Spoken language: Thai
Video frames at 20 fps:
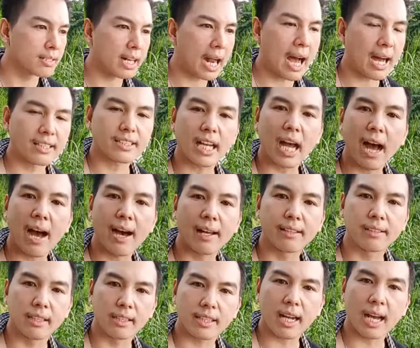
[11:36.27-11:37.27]
ราชา
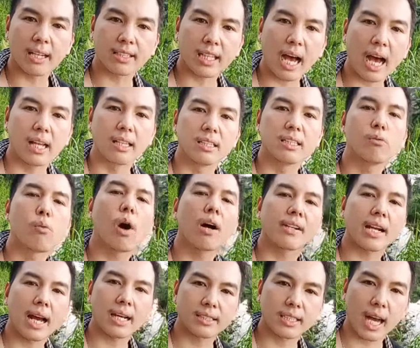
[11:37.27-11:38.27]
เหนือราชาหรือว่า
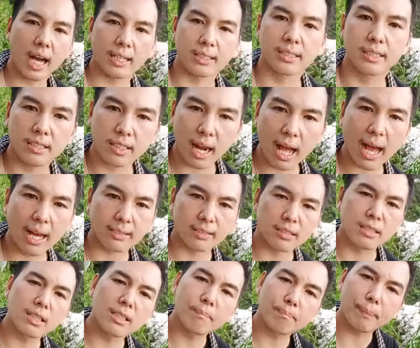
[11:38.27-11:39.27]
ราชาธิราช
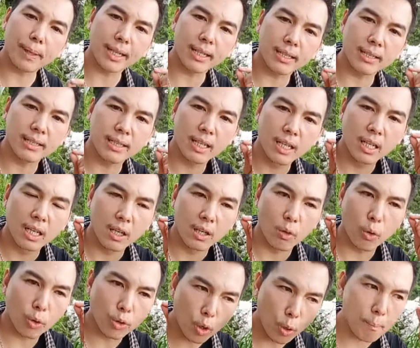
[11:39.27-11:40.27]
ซึ่งเป็น
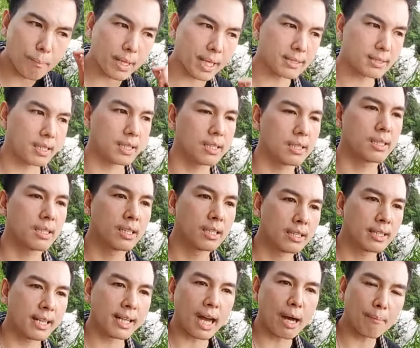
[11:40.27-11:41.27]
อุดมคติ
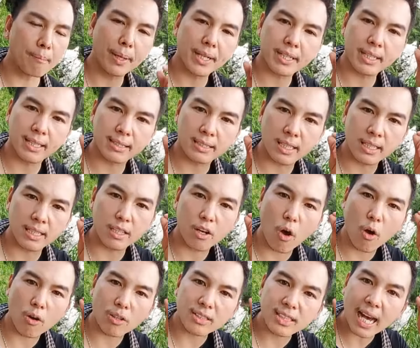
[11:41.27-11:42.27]
นะครับเป็นคติ
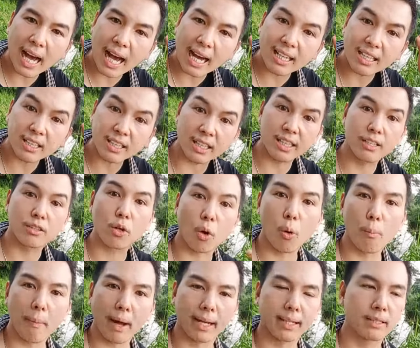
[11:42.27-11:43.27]
ของทางกรีกโร
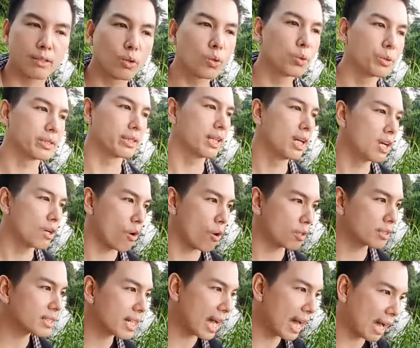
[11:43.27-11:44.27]
มันนู่นข
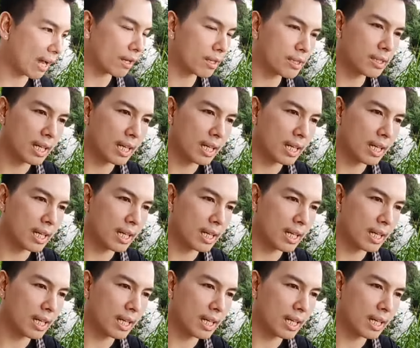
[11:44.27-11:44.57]
องทาง